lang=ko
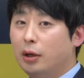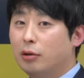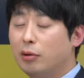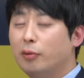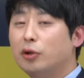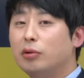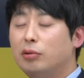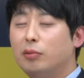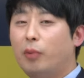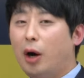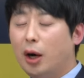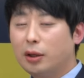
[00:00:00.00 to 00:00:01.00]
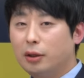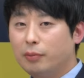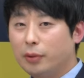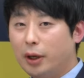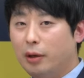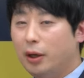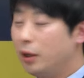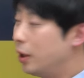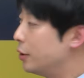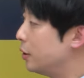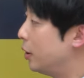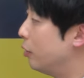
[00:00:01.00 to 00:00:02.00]
그러면 그 뭐 학습
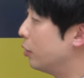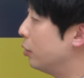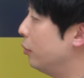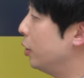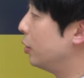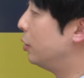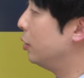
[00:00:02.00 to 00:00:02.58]
계획까지 세웠으면은